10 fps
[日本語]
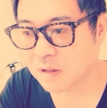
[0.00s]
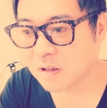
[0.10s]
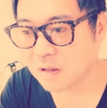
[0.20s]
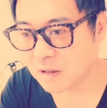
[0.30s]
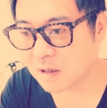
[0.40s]

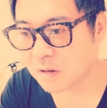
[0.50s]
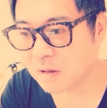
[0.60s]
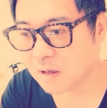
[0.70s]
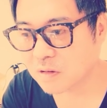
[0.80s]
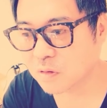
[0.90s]
だか
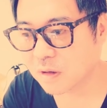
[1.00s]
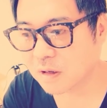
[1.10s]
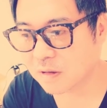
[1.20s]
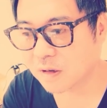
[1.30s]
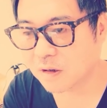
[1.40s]
ら、収
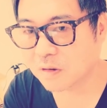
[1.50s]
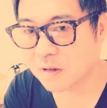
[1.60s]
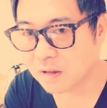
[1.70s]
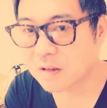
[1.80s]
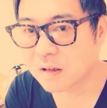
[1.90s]
益されなく
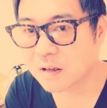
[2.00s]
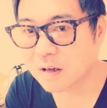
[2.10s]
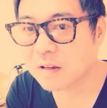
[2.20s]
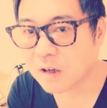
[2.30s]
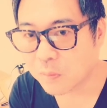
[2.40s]
なったって
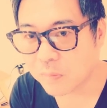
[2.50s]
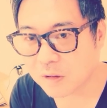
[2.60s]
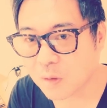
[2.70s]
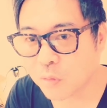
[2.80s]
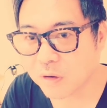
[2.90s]
なったから、
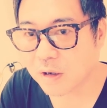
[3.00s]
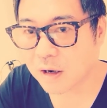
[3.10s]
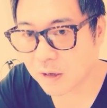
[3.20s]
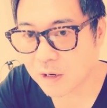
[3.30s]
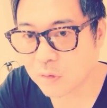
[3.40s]
またもう一回
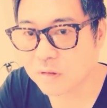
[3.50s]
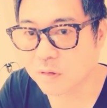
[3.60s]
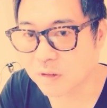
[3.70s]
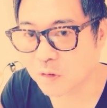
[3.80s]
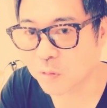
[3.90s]
上げ直して
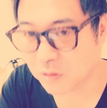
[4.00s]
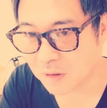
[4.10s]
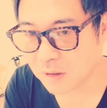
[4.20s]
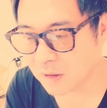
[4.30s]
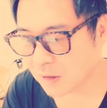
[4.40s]
るんだと思うんですよね。